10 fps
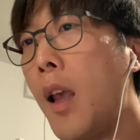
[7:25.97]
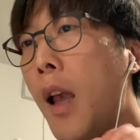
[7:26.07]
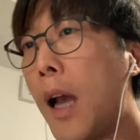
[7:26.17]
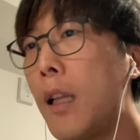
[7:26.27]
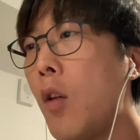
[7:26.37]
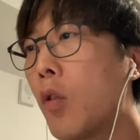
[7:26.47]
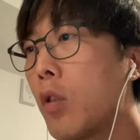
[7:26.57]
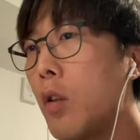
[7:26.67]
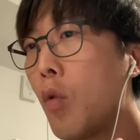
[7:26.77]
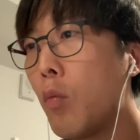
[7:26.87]
하나의
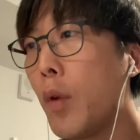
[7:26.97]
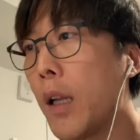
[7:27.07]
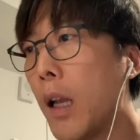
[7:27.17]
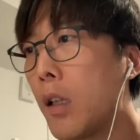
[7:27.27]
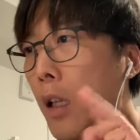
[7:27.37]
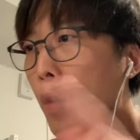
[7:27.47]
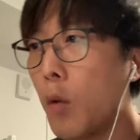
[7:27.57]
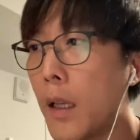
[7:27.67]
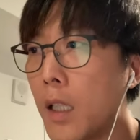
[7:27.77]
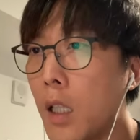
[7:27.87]
언어를 공부해라. 그러니까 이것도
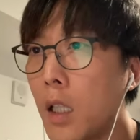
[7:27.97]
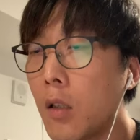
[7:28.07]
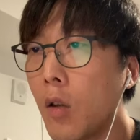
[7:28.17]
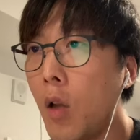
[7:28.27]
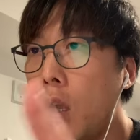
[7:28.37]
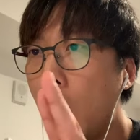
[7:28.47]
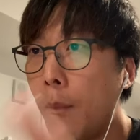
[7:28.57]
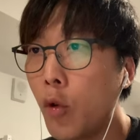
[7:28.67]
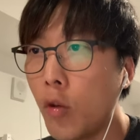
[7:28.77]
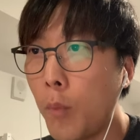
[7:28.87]
마찬가지겠죠?
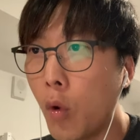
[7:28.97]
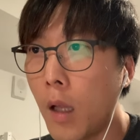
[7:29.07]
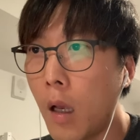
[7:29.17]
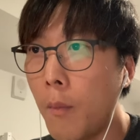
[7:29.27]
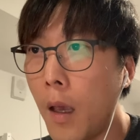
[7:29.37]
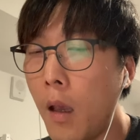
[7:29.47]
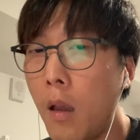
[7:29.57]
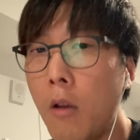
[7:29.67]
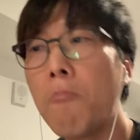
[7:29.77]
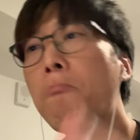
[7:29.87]
한번 쭉 본 다음에
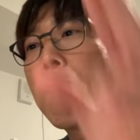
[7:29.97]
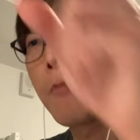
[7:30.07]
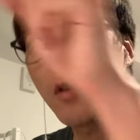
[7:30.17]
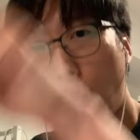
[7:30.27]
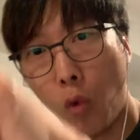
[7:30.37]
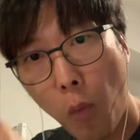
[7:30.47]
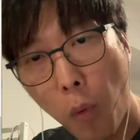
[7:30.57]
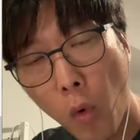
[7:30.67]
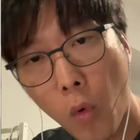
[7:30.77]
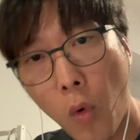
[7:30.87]
또
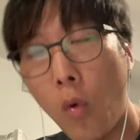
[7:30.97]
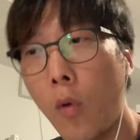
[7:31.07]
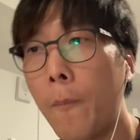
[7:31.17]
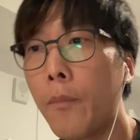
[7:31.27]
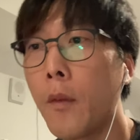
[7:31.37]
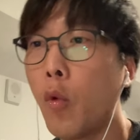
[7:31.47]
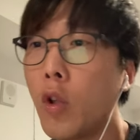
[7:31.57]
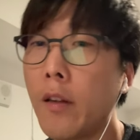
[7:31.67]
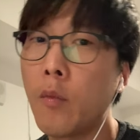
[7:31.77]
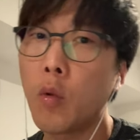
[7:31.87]
보고
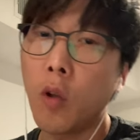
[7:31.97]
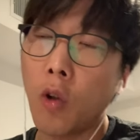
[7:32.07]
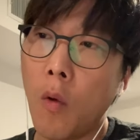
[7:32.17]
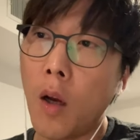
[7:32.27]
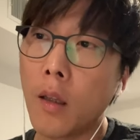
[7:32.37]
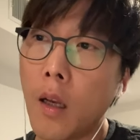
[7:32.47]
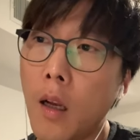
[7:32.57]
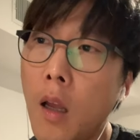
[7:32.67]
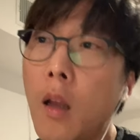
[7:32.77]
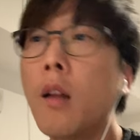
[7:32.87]
모르겠으면 좀 더
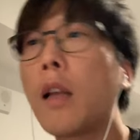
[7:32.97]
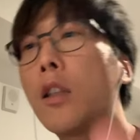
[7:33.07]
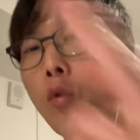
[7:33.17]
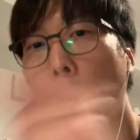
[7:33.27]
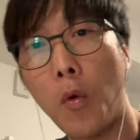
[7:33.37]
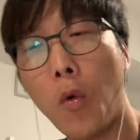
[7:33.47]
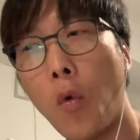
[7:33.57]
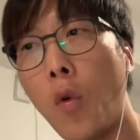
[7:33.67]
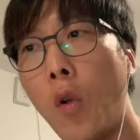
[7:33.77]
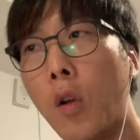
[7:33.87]
넘어갔다가 다시 또 보고
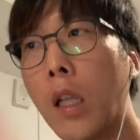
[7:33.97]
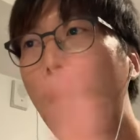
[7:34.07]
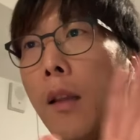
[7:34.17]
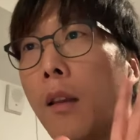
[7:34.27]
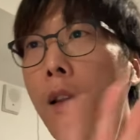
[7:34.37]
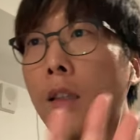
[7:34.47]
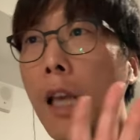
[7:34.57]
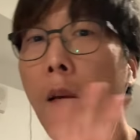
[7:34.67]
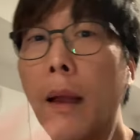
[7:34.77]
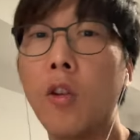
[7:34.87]
그 다음에
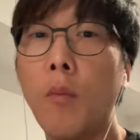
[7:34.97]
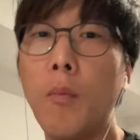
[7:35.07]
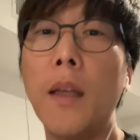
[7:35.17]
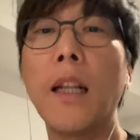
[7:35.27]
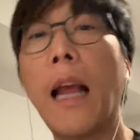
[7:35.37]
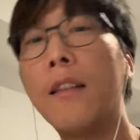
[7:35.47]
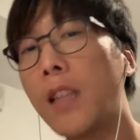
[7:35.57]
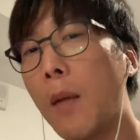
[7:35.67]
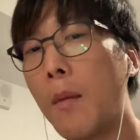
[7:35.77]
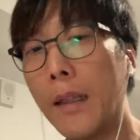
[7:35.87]
제가 만든 것뿐만 아니라 다른
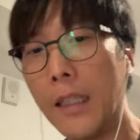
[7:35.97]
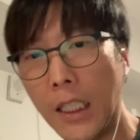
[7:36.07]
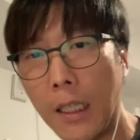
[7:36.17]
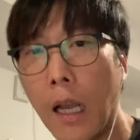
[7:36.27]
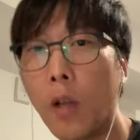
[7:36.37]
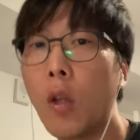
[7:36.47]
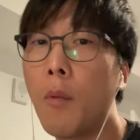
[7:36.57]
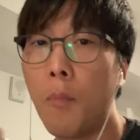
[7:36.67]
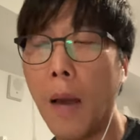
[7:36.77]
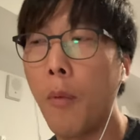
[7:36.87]
사람이 만든 시작 강의도
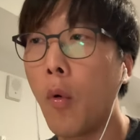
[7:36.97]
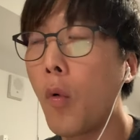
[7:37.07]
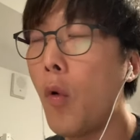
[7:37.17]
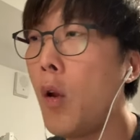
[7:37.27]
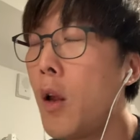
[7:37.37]
한번 봐보고